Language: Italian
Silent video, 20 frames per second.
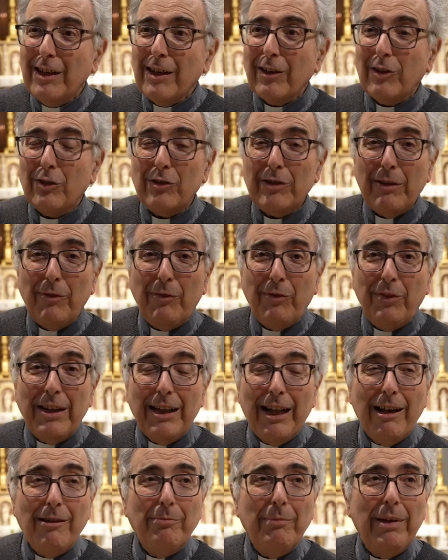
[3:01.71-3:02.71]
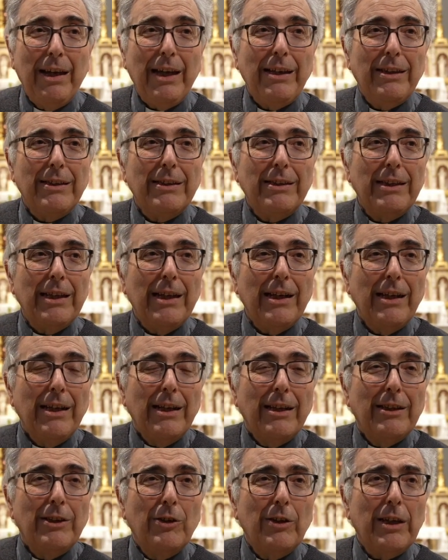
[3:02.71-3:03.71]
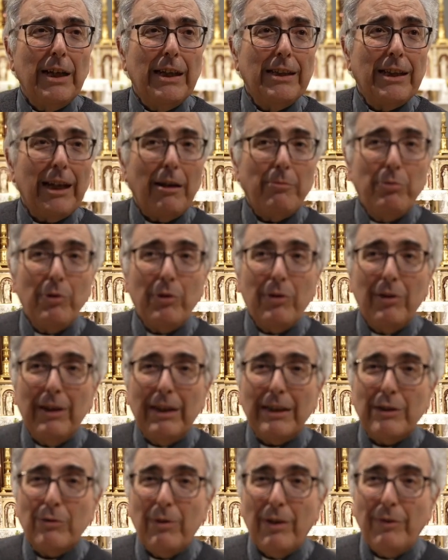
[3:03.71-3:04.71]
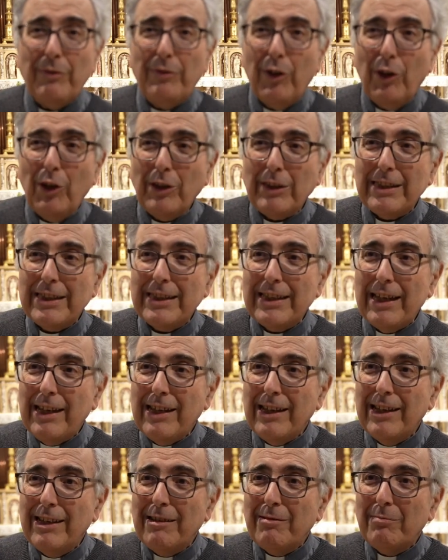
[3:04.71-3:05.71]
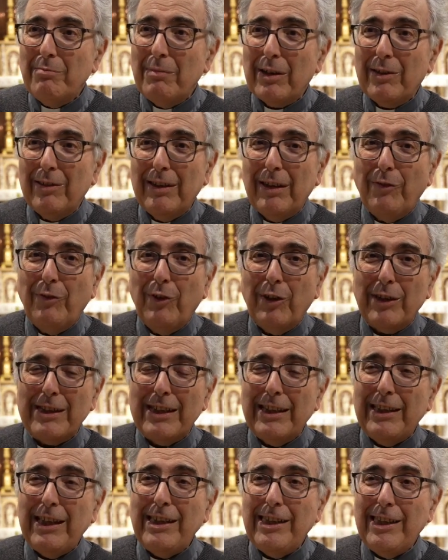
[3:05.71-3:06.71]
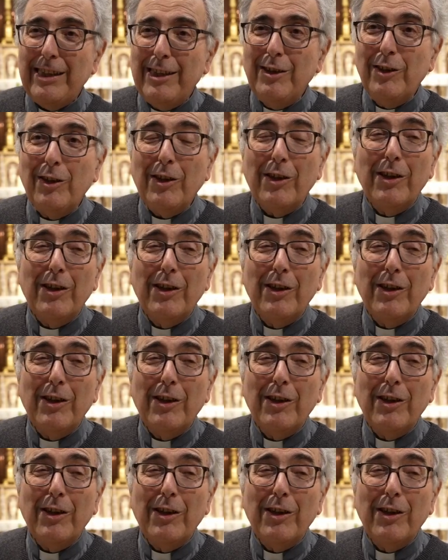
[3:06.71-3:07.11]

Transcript: Così finalmente non andrà più con la sua forza, ma con la forza di Dio,